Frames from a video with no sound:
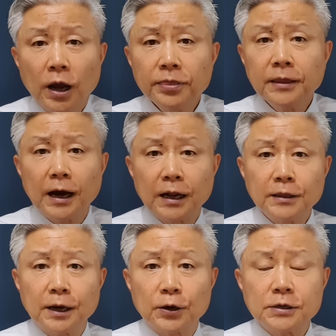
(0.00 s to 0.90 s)
했나 안
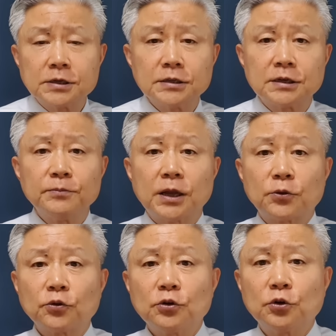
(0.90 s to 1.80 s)
했나 그래서 지금
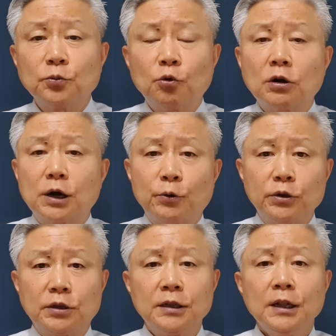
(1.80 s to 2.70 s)
대통령으로 몰아가고
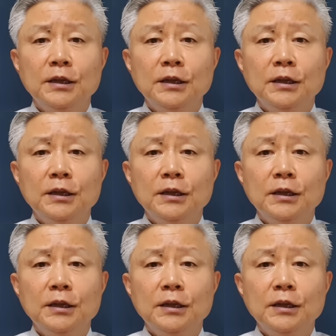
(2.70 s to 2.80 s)
있는